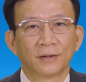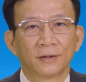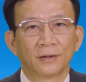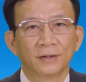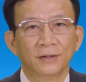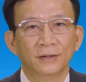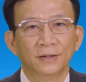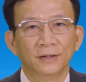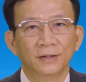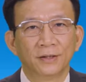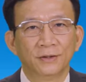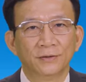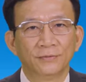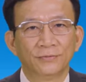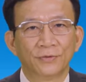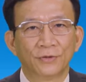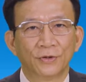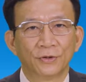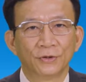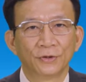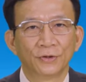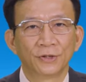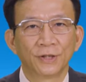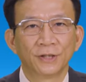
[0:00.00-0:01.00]
Kính thưa
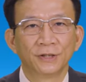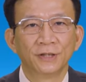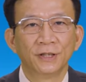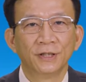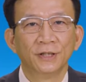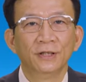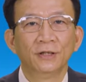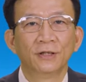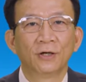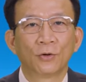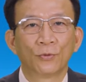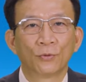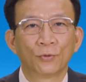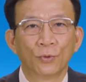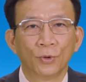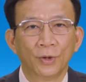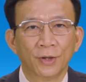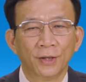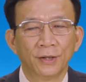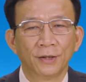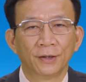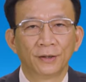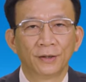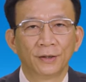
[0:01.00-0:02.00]
Phó Sư Tiến sĩ Lương Ngọc
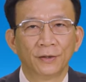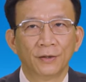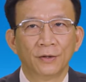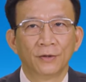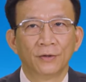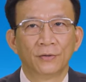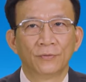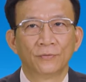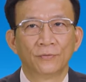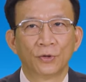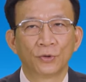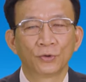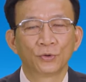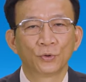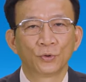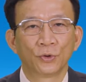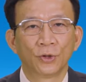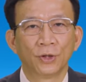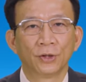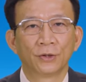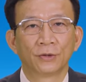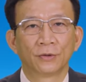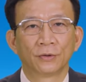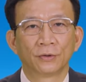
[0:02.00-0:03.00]
Khuê, Phó Chủ
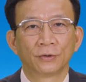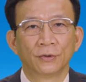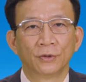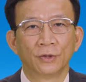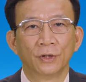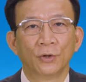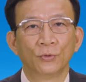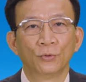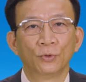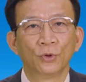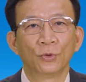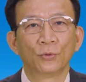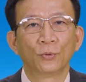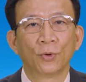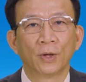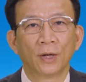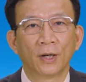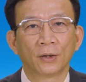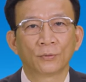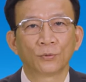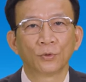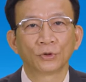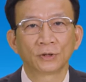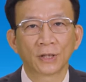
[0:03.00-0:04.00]
tịch Hội đồng Y
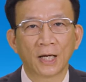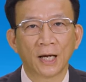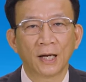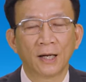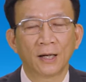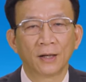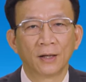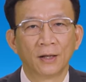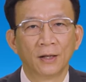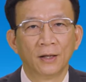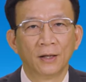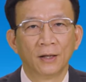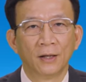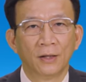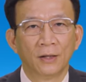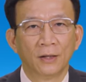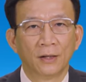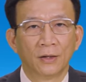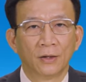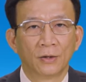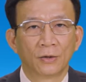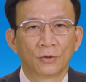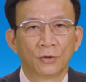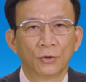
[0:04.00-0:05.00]
khoa Quốc gia,
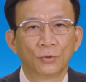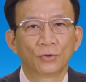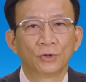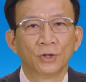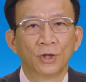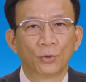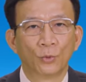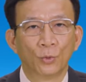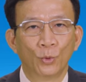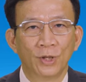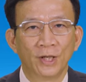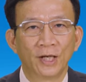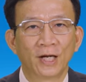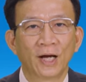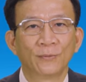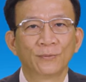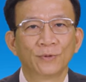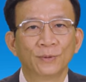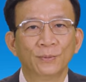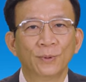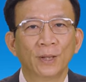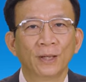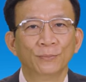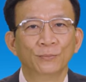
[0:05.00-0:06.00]
Cục trưởng Cục lý khám
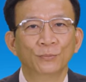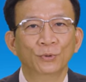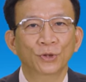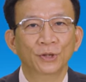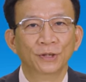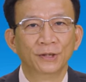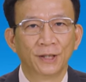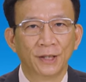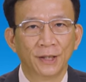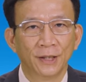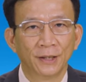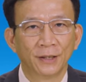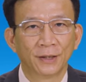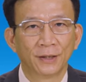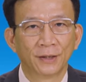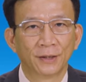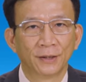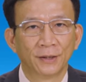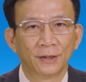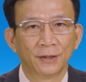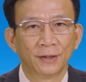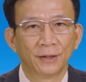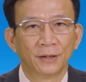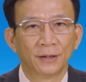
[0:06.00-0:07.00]
chữa bệnh Bộ Y tế.
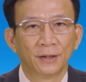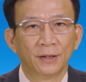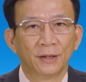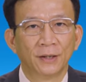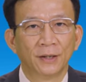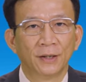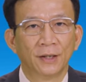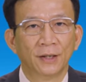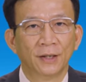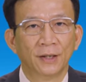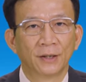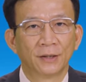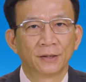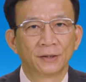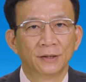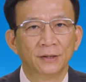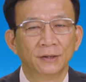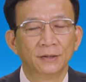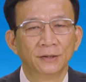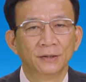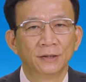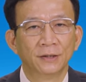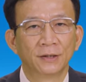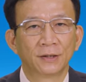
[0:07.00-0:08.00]
À,
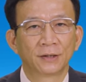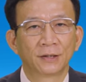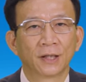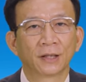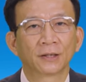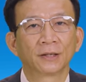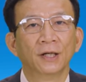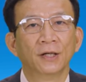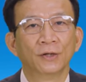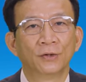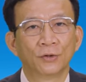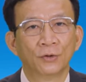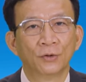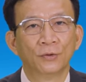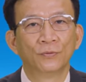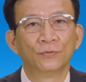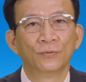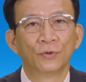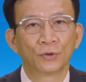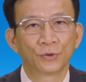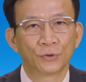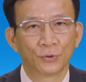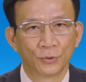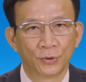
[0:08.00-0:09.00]
kính thưa các thầy cô,
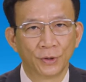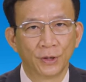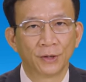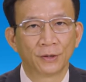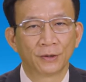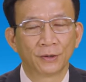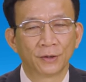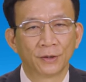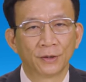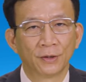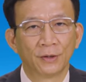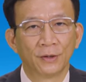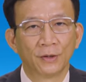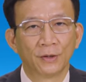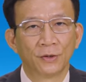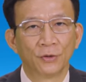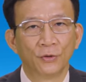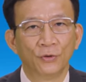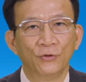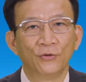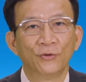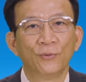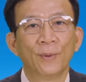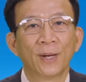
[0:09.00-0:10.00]
Phó Chủ tịch,
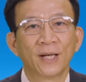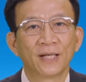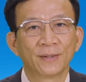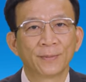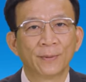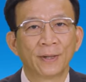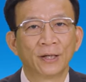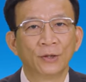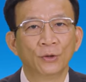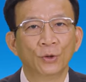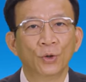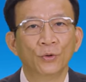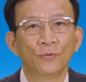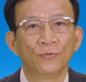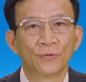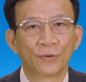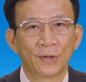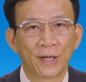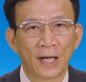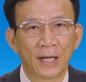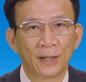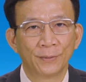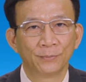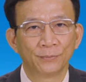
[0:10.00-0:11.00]
Ủy viên Ban chấp hành Hội
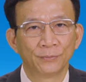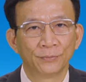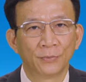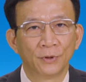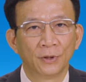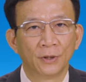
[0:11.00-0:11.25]
Việt Nam,